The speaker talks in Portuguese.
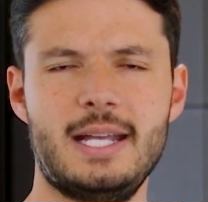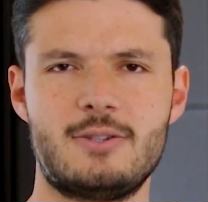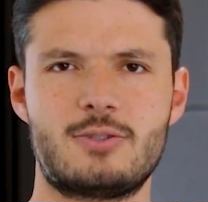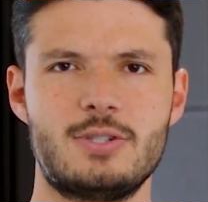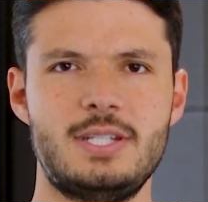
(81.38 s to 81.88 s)

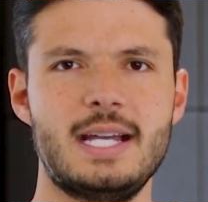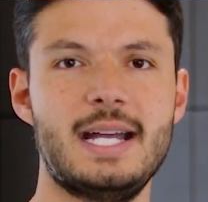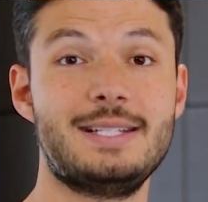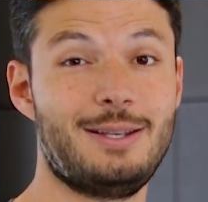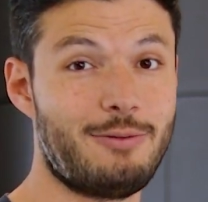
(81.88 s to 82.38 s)
redes
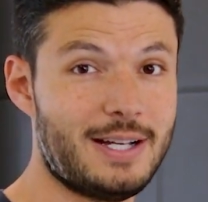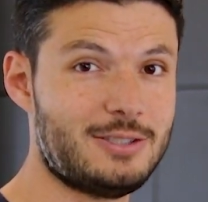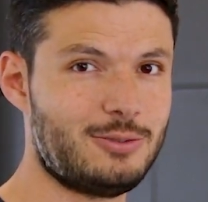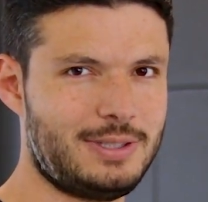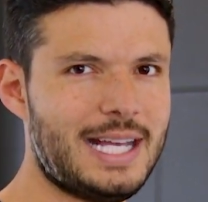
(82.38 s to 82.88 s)
sociais e
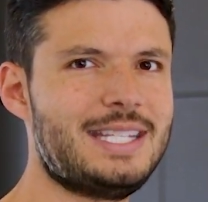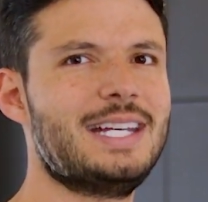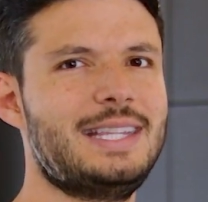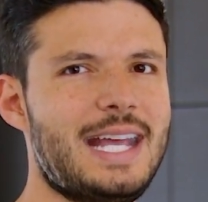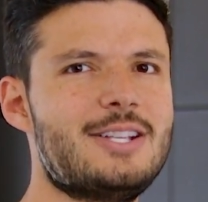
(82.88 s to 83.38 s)
faz no tete
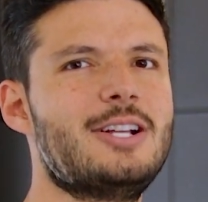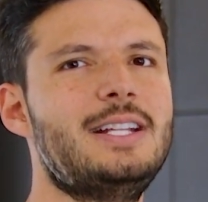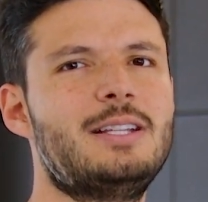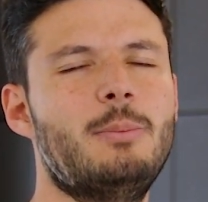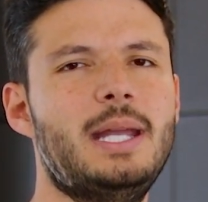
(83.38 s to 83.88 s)
a tete
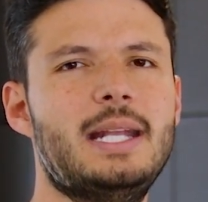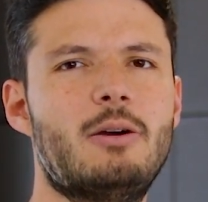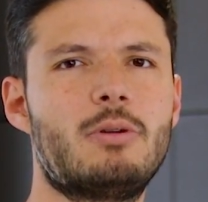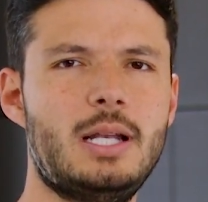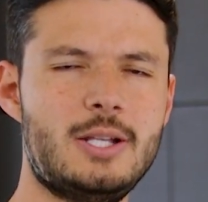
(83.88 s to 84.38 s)
ali também,
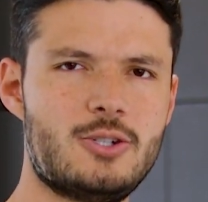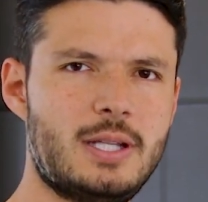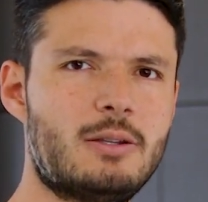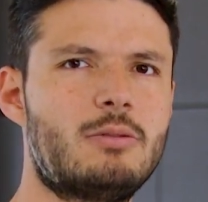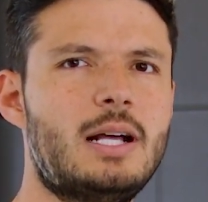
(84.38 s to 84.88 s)
né? O cliente
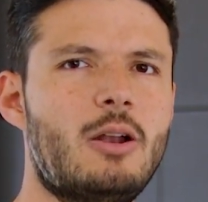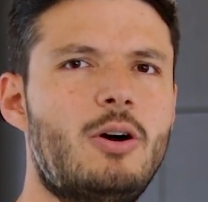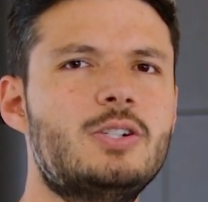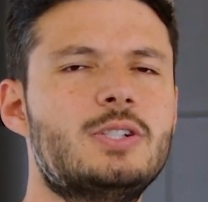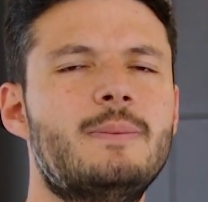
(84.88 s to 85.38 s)
dentro da
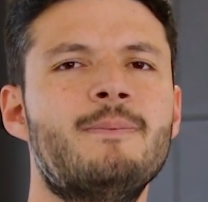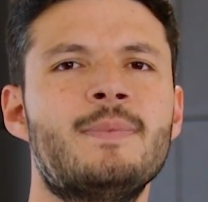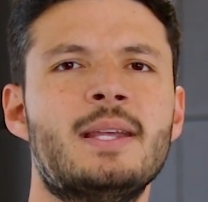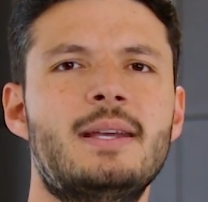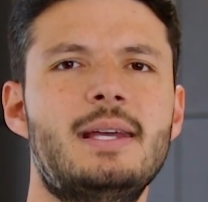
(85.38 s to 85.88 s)
loja
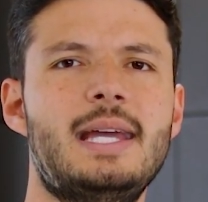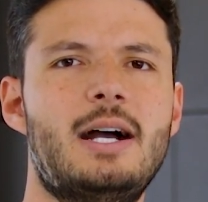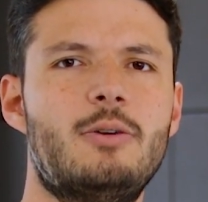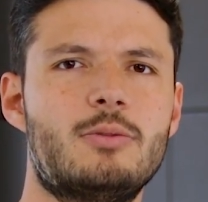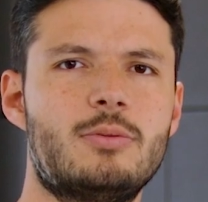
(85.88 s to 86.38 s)
é
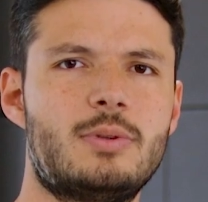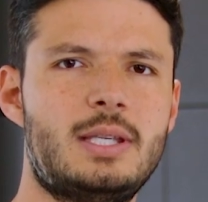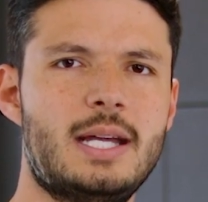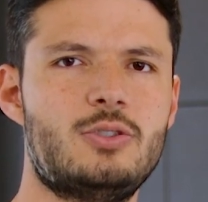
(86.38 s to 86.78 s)
algo que